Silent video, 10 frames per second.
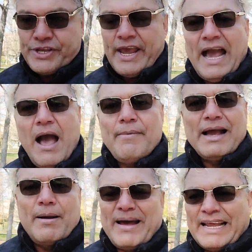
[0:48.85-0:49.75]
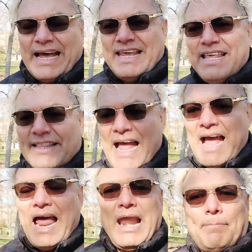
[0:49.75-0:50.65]
llegaban a
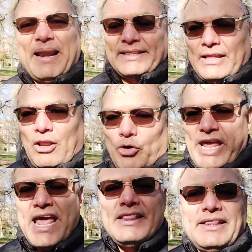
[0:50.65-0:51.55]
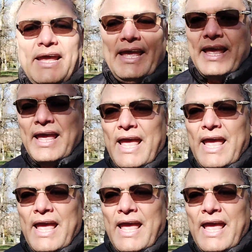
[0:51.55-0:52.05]
Margarita, a la parte del oriente,